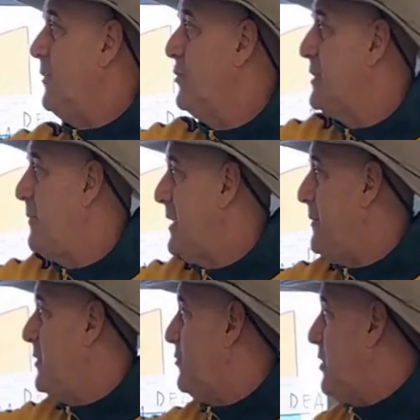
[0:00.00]
Entonces
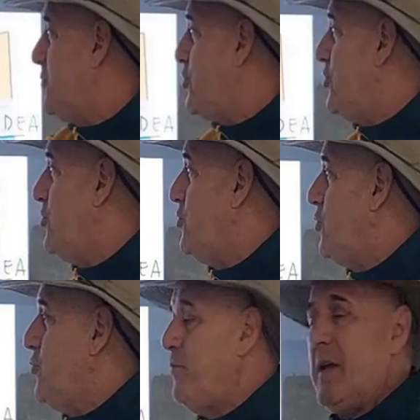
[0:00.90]
habría habido una
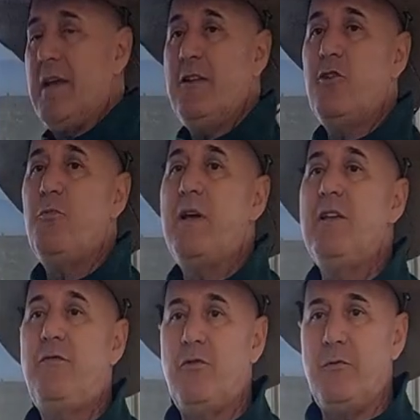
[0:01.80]
erosión con un pequeño
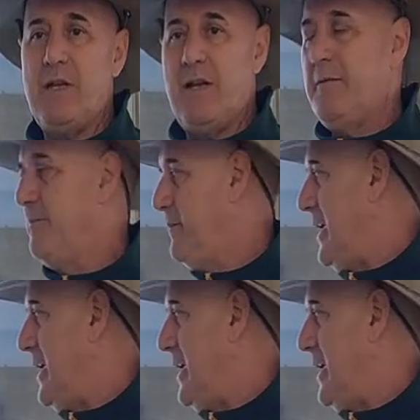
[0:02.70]
valle fluvial.